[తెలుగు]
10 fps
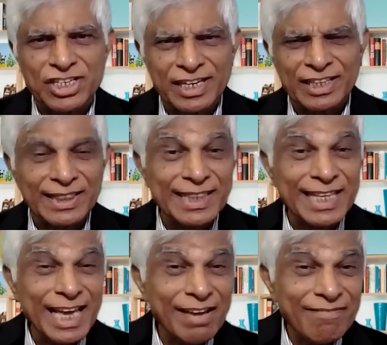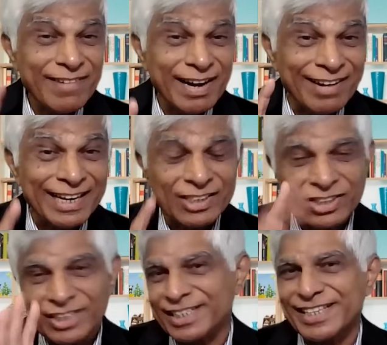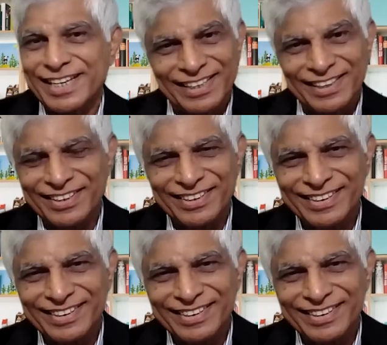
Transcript: జరిగింది తీవ్రమైన చర్చ జరిగింది